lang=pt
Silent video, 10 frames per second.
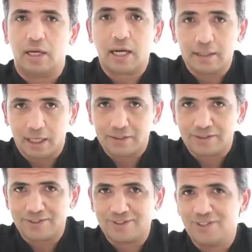
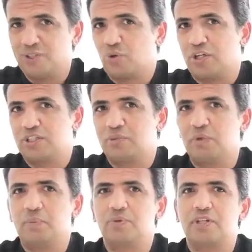cadastre-se e torne-se
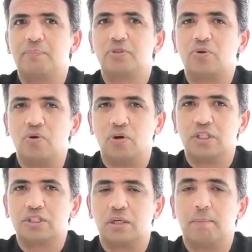membro da
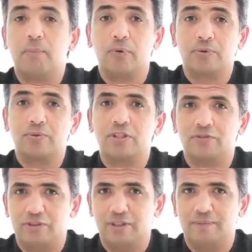
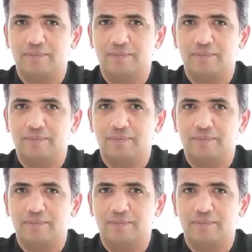psicológica.tv.